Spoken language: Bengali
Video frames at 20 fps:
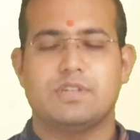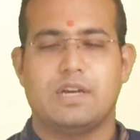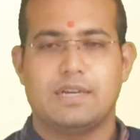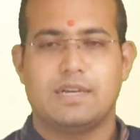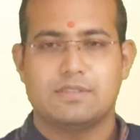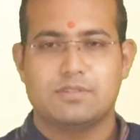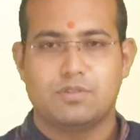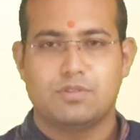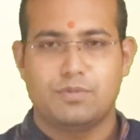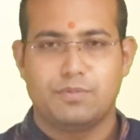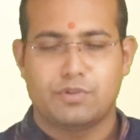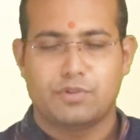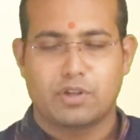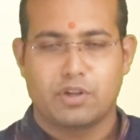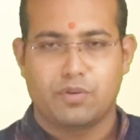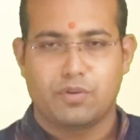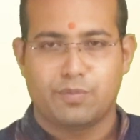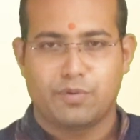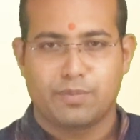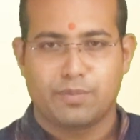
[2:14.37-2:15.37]
স্বাস্থ্য
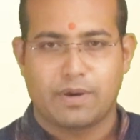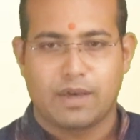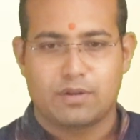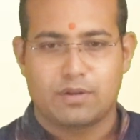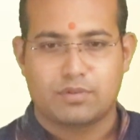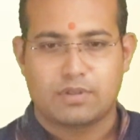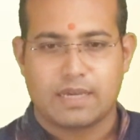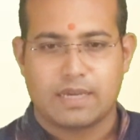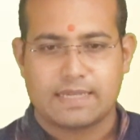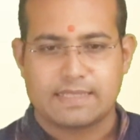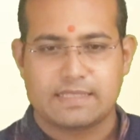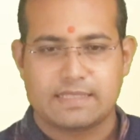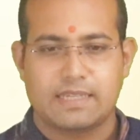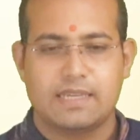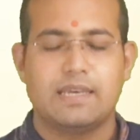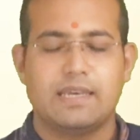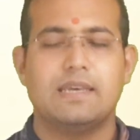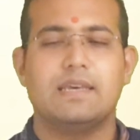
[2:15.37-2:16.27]
মোটের উপর ভালো থাকছে